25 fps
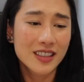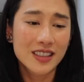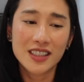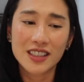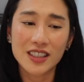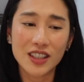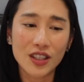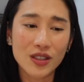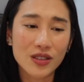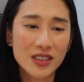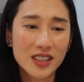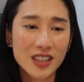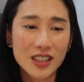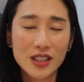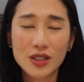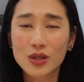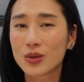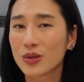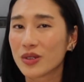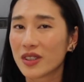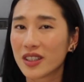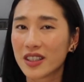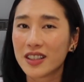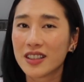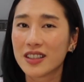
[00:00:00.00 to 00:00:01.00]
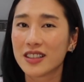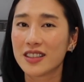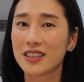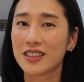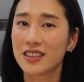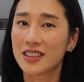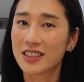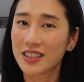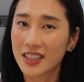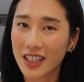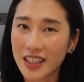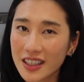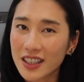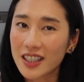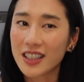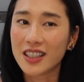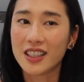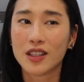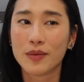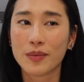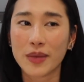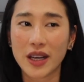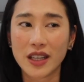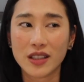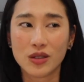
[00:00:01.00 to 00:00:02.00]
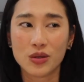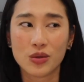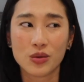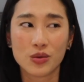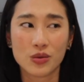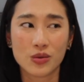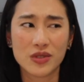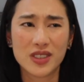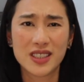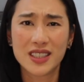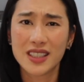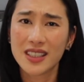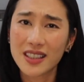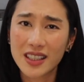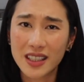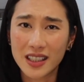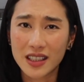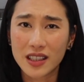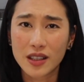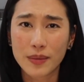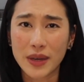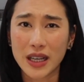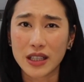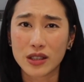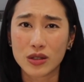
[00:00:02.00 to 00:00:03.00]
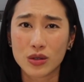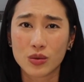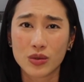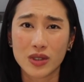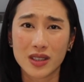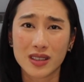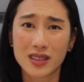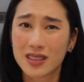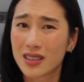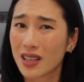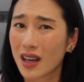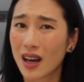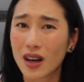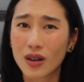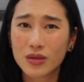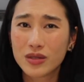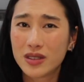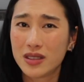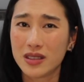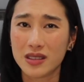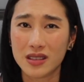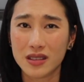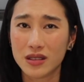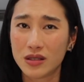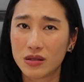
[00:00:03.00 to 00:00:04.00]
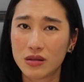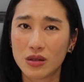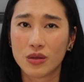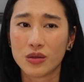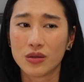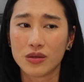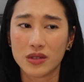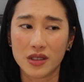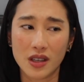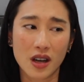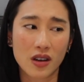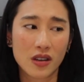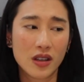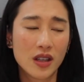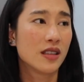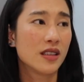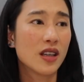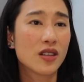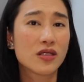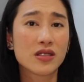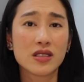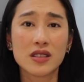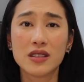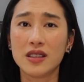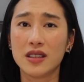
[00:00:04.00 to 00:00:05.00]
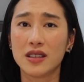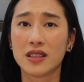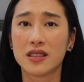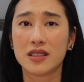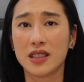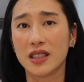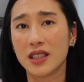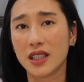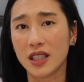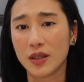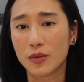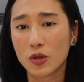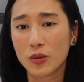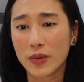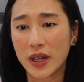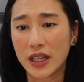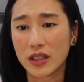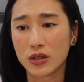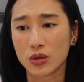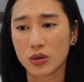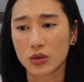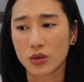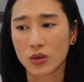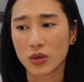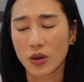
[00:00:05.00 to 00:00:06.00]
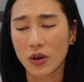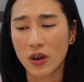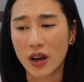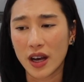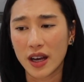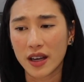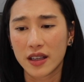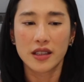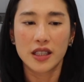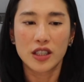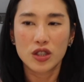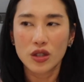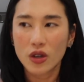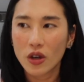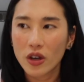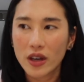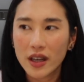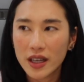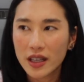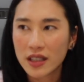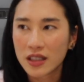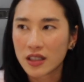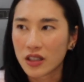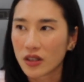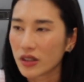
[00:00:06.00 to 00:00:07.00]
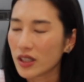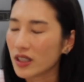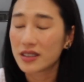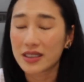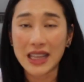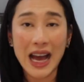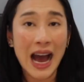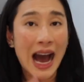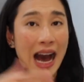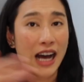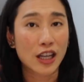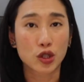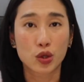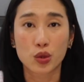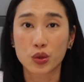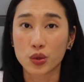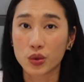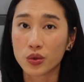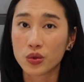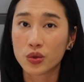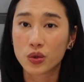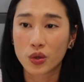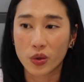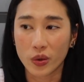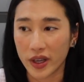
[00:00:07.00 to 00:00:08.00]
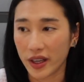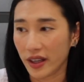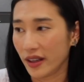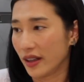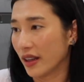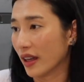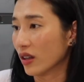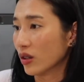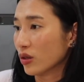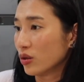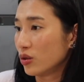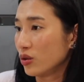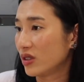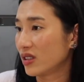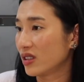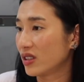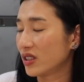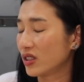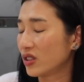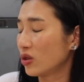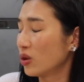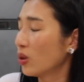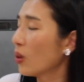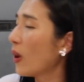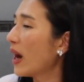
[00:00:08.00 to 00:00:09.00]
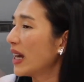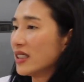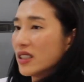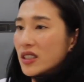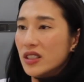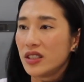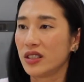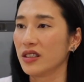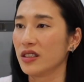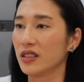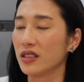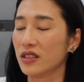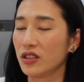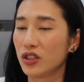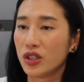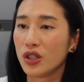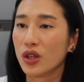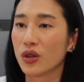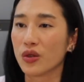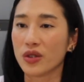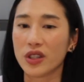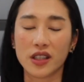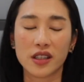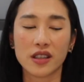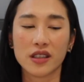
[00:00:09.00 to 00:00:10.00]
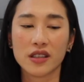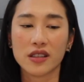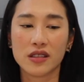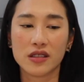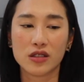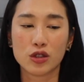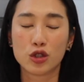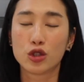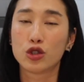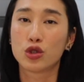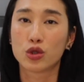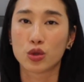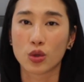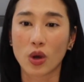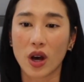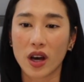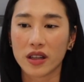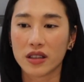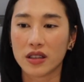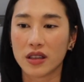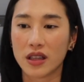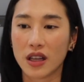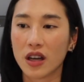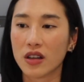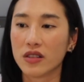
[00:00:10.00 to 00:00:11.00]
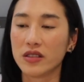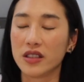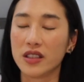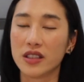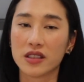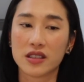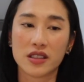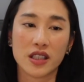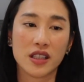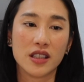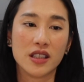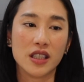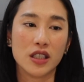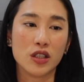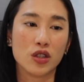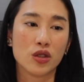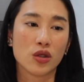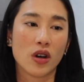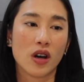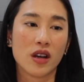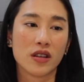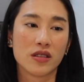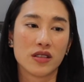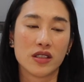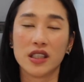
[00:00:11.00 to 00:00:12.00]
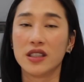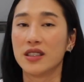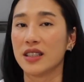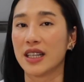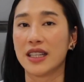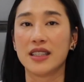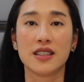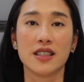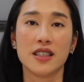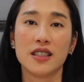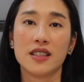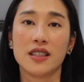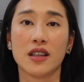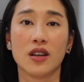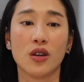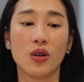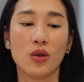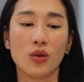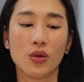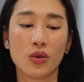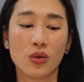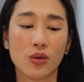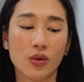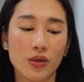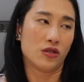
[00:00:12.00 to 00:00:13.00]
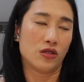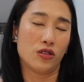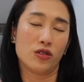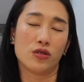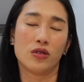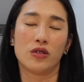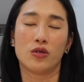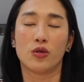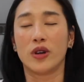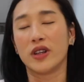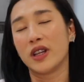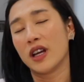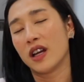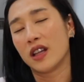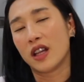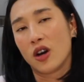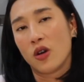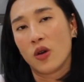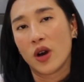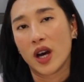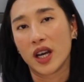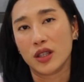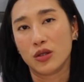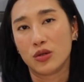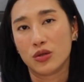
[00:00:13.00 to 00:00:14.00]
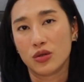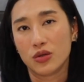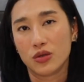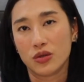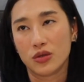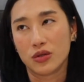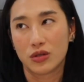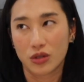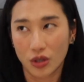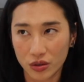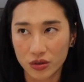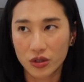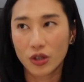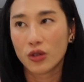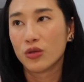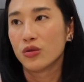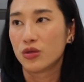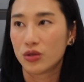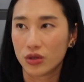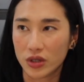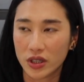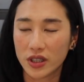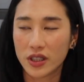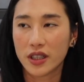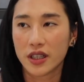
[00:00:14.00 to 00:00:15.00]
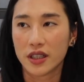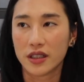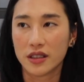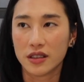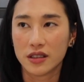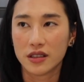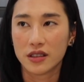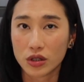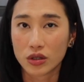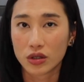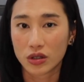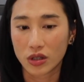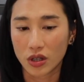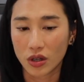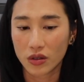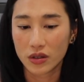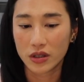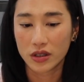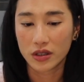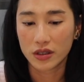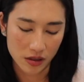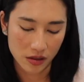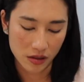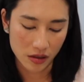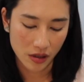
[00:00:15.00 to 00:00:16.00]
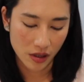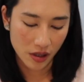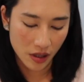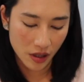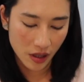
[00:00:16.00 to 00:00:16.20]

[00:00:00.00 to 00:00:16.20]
吃东西除了身体的满足，心灵的满足也超级重要。要是你的心灵不满足的话，你就会很容易大出轨，然后去乱吃，求一个爽，然后你的身体就要承担这些后果。就是回到老话一句，中庸均衡就够了。